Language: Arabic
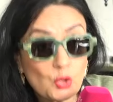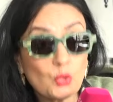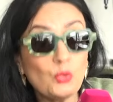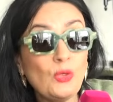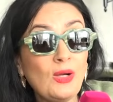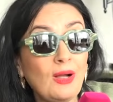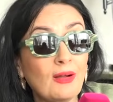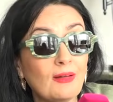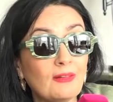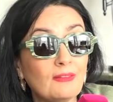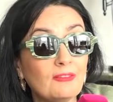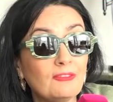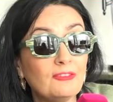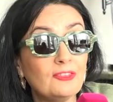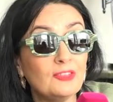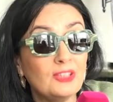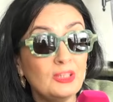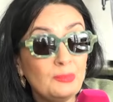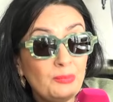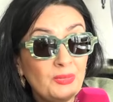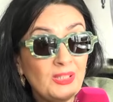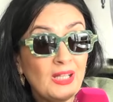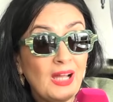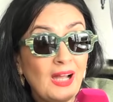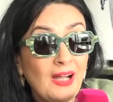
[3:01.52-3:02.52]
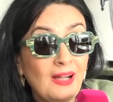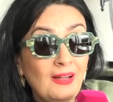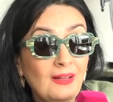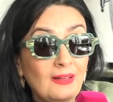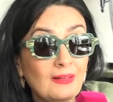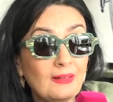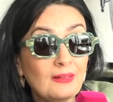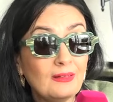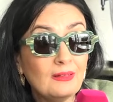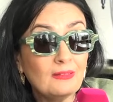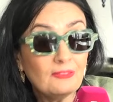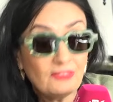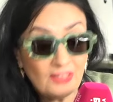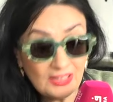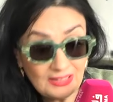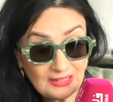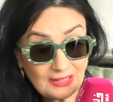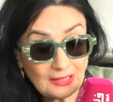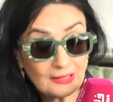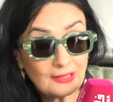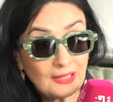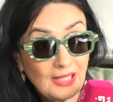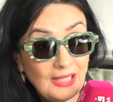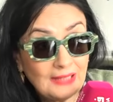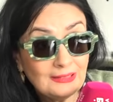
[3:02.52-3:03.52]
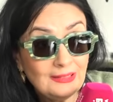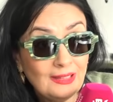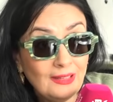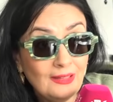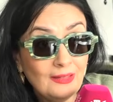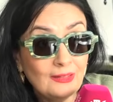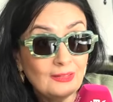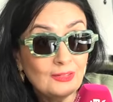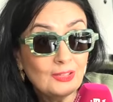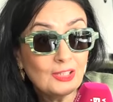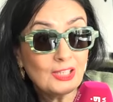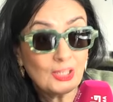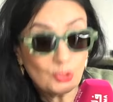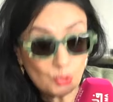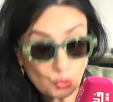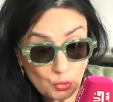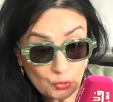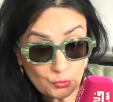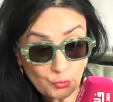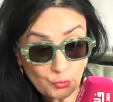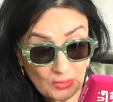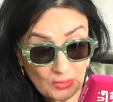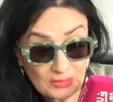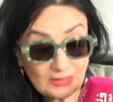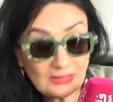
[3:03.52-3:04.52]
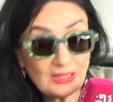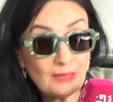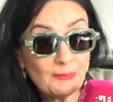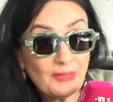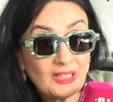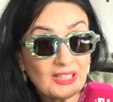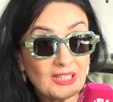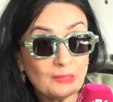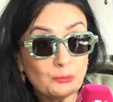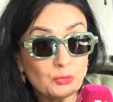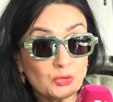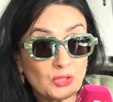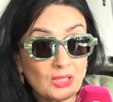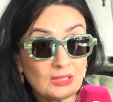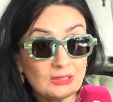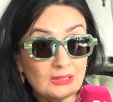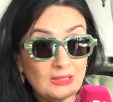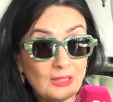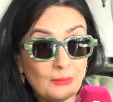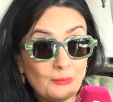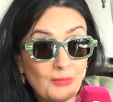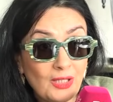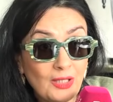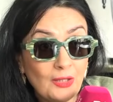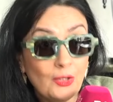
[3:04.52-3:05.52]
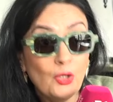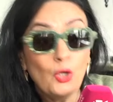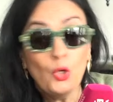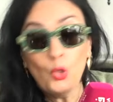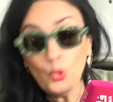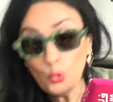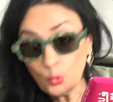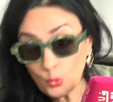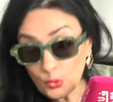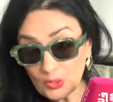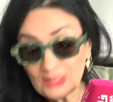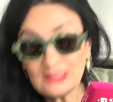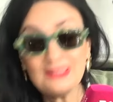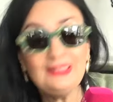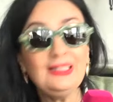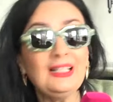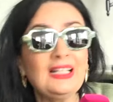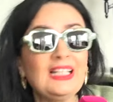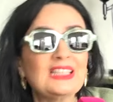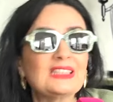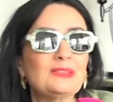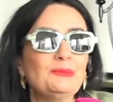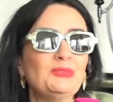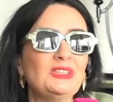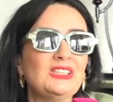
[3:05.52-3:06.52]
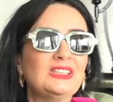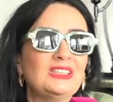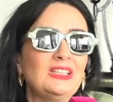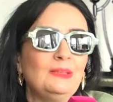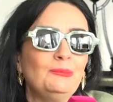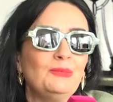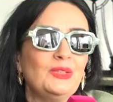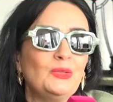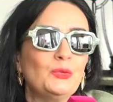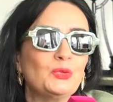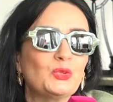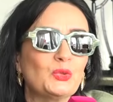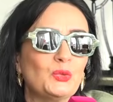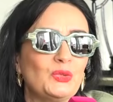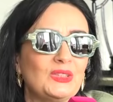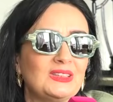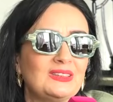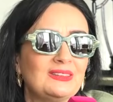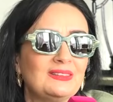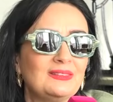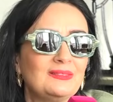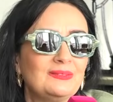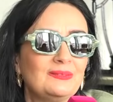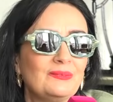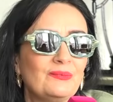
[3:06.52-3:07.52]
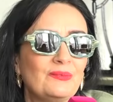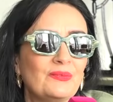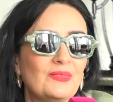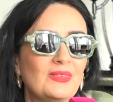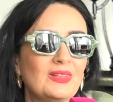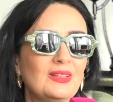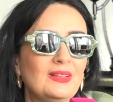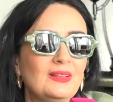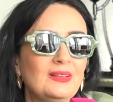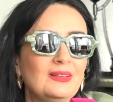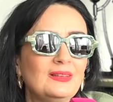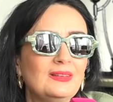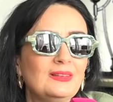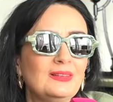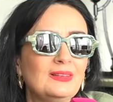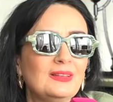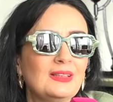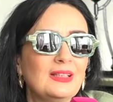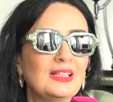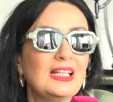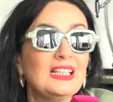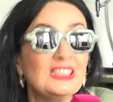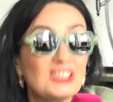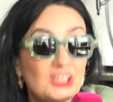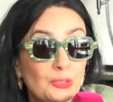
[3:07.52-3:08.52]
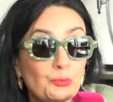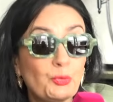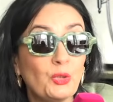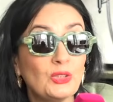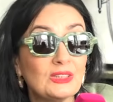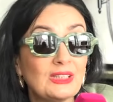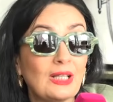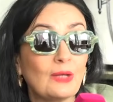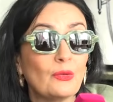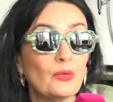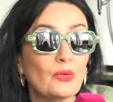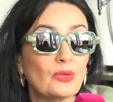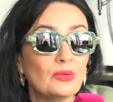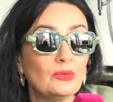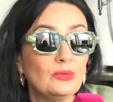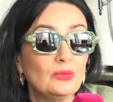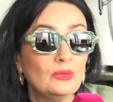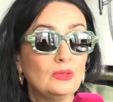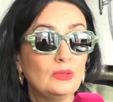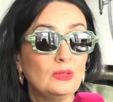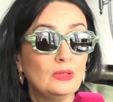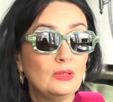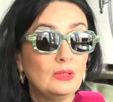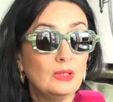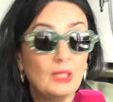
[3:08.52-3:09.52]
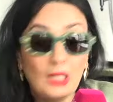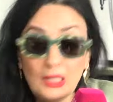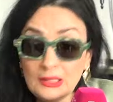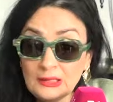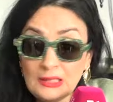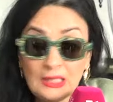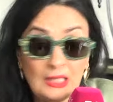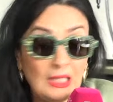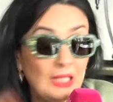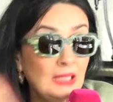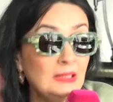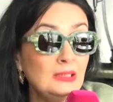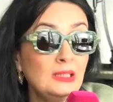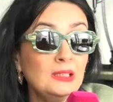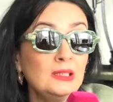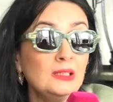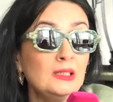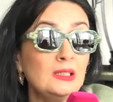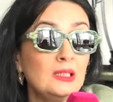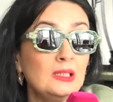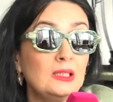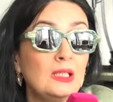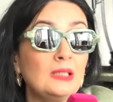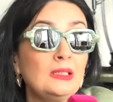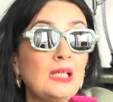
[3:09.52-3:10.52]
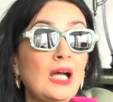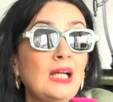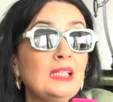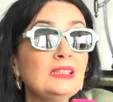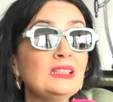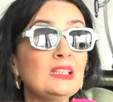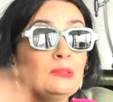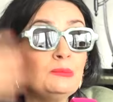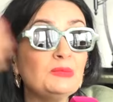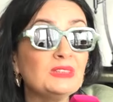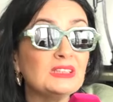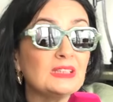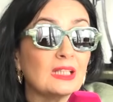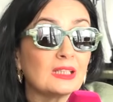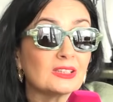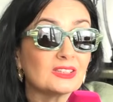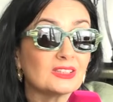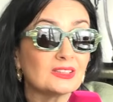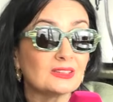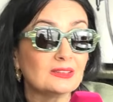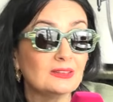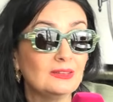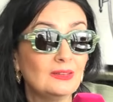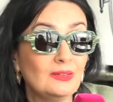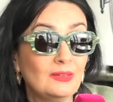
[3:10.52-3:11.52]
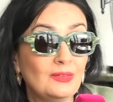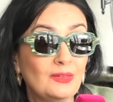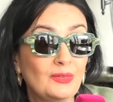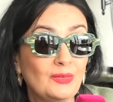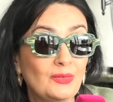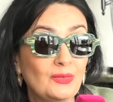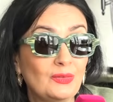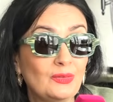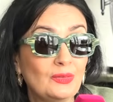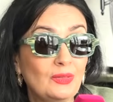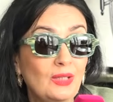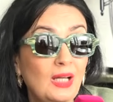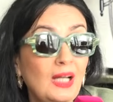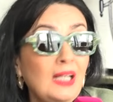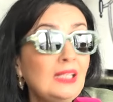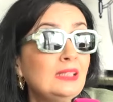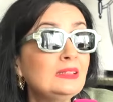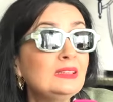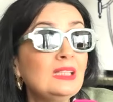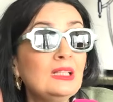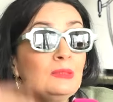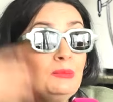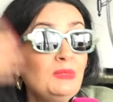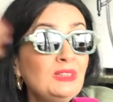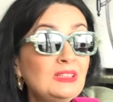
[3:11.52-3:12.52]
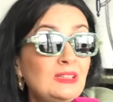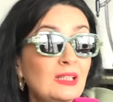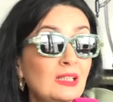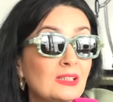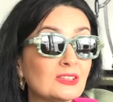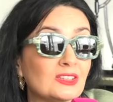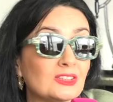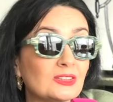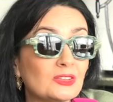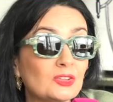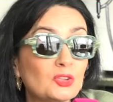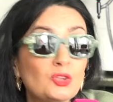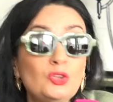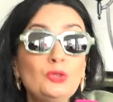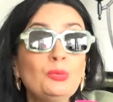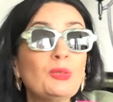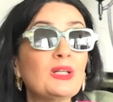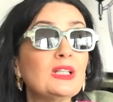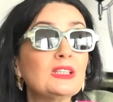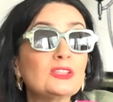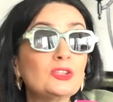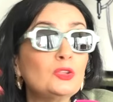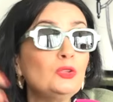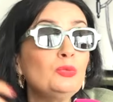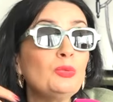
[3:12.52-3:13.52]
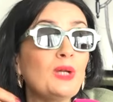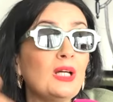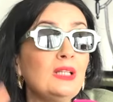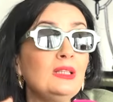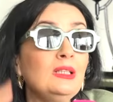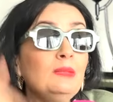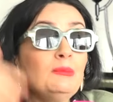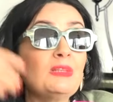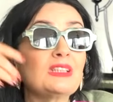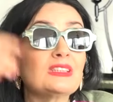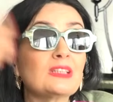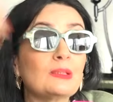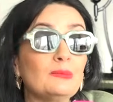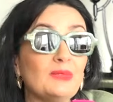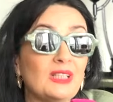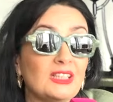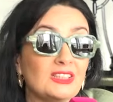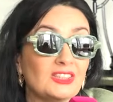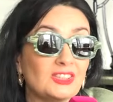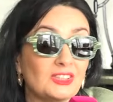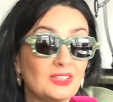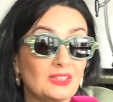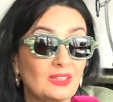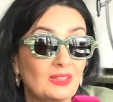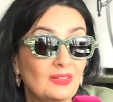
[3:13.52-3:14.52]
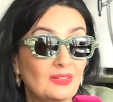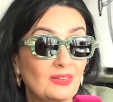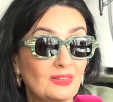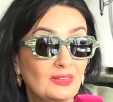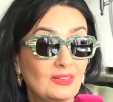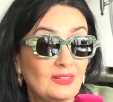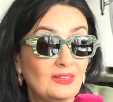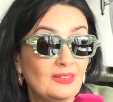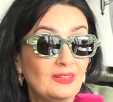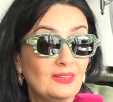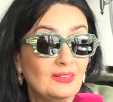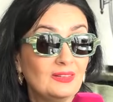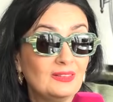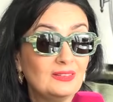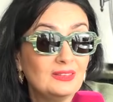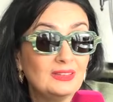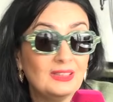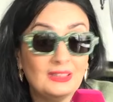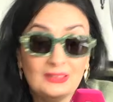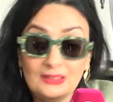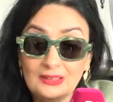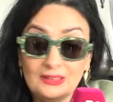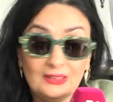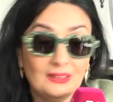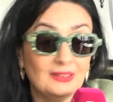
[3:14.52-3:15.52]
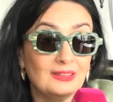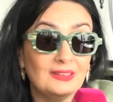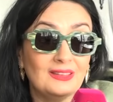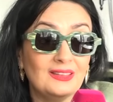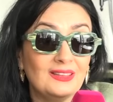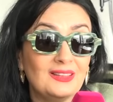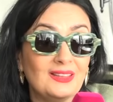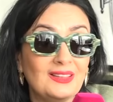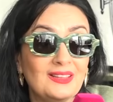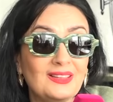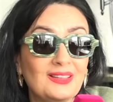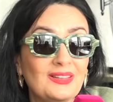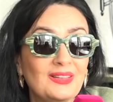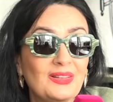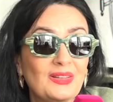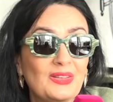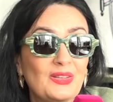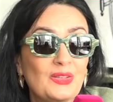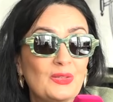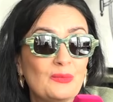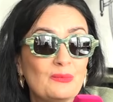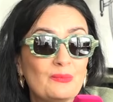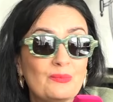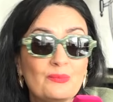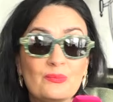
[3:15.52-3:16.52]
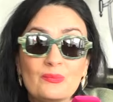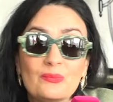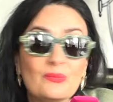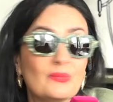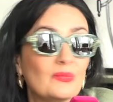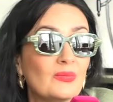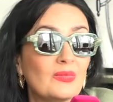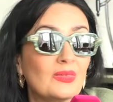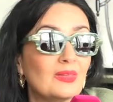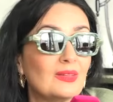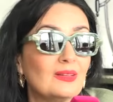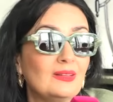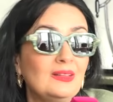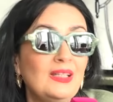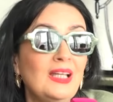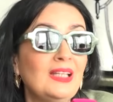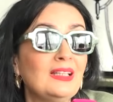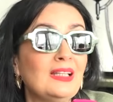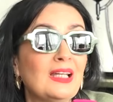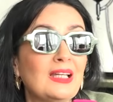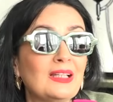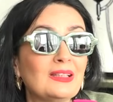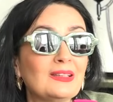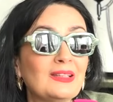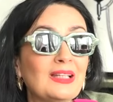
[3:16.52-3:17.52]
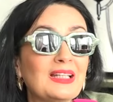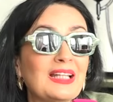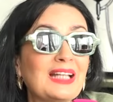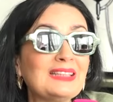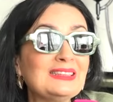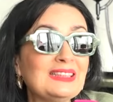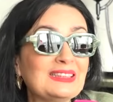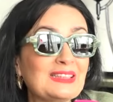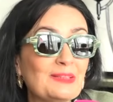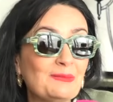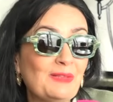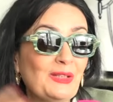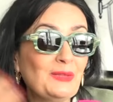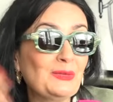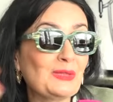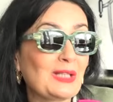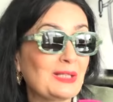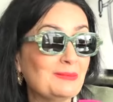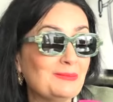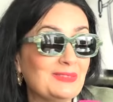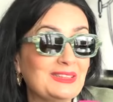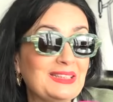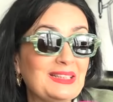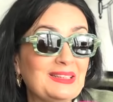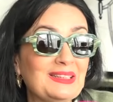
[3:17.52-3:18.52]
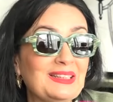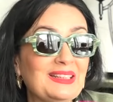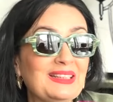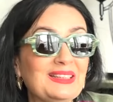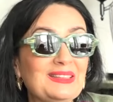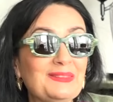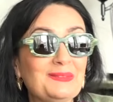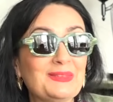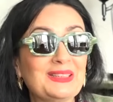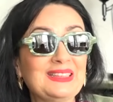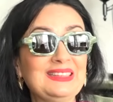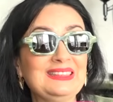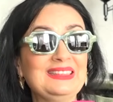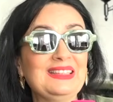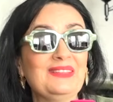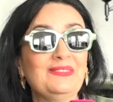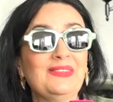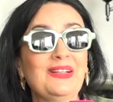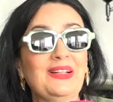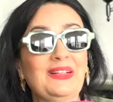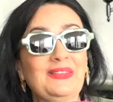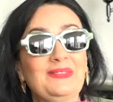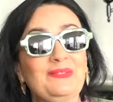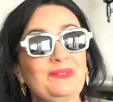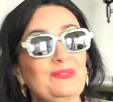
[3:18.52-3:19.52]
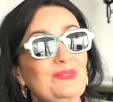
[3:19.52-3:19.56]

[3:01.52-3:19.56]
كتشوع في ابنها في هذيك اللحظه كتشوفه قدامها كيموت قدامها وغدا كتمشي تحمل وتولد كتجيب واحد اخر هذا هذا هذا اكثر من درس اكثر من درس شنو بقى شنو بقى لنا من اكثر من هذا يعني آه، لا اله الا الله غنهضر معاك غنبدا نبكي